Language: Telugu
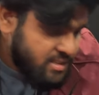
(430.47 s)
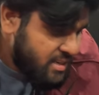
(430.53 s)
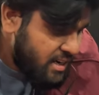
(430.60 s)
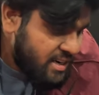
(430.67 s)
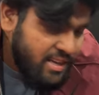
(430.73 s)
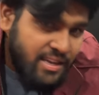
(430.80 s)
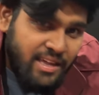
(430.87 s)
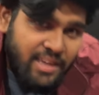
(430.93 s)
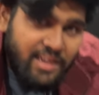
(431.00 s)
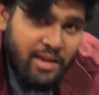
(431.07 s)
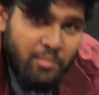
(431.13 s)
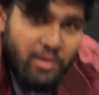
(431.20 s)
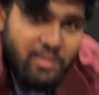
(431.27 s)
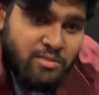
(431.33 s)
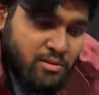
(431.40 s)
సీటింగ్ ఏరియా
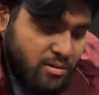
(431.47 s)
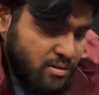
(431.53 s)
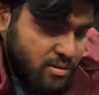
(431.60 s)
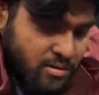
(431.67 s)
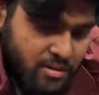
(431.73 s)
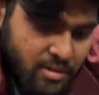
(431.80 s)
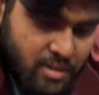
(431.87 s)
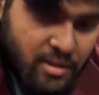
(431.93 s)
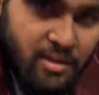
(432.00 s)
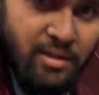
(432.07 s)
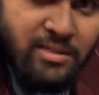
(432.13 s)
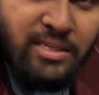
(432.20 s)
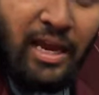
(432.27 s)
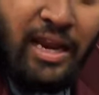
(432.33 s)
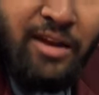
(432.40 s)
మాత్రం
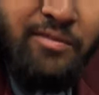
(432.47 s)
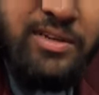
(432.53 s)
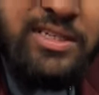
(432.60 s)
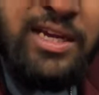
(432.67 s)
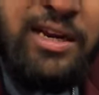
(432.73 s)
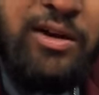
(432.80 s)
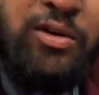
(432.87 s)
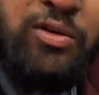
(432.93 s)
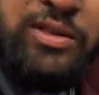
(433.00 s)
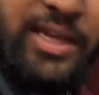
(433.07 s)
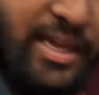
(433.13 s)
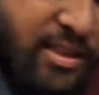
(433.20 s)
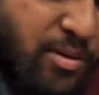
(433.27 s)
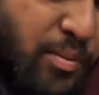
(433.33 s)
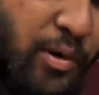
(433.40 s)
చాలా విశాలంగా ఉంది
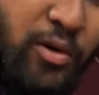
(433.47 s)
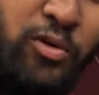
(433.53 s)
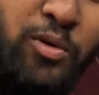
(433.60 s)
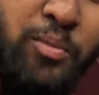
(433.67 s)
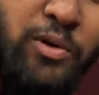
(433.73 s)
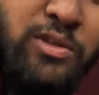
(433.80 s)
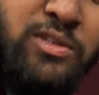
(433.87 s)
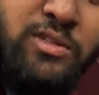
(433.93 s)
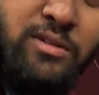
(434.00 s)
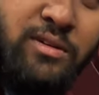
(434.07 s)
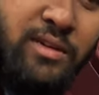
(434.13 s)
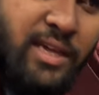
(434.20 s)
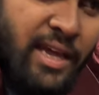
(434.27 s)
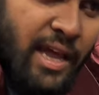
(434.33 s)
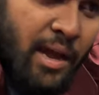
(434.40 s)
కింద పడుకుని పోవచ్చు
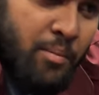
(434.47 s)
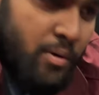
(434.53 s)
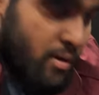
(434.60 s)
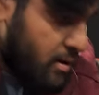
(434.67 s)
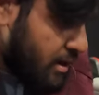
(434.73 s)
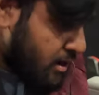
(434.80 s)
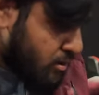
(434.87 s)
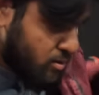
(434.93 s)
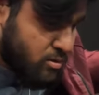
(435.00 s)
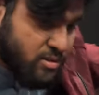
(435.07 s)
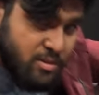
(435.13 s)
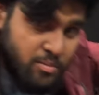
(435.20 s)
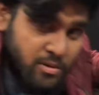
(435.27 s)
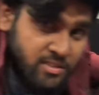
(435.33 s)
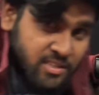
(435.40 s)
ఈ గ్యాప్లో ఇలా
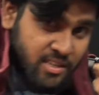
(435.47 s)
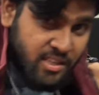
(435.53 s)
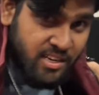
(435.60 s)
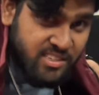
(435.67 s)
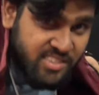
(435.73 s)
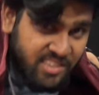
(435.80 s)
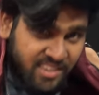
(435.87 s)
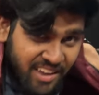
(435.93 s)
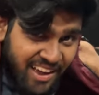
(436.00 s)
కూర్చుని పోవచ్చు నాకు తెలిసి